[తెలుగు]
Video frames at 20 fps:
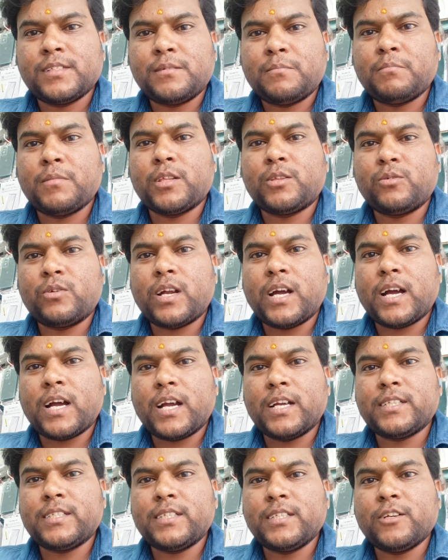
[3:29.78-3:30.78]
మథురా
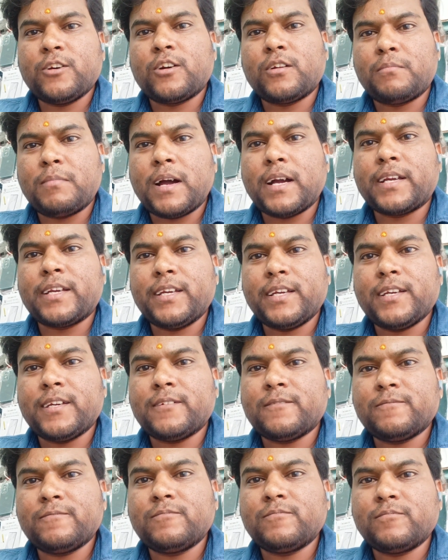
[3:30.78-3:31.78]
కాశీ ఆర్ బాకీ హే
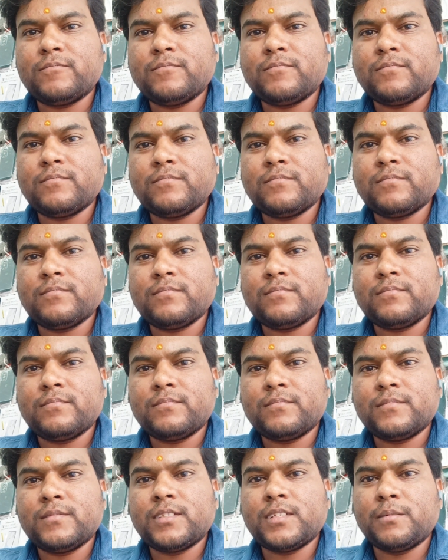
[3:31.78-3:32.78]

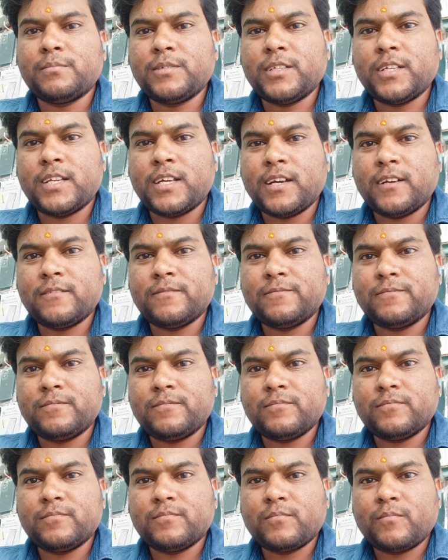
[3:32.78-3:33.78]
సమ్జేనా
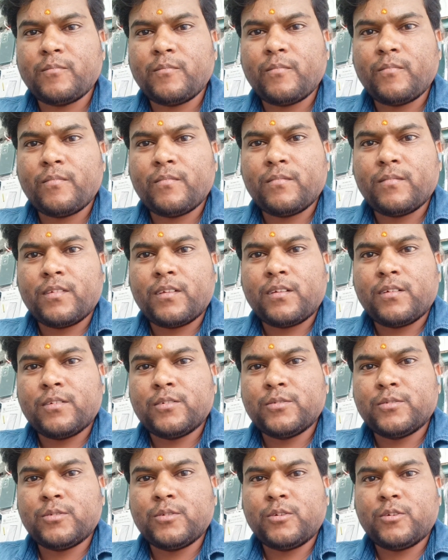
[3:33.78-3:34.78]

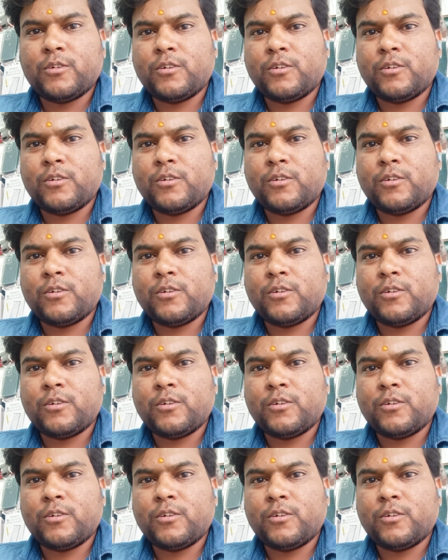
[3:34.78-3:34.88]
సో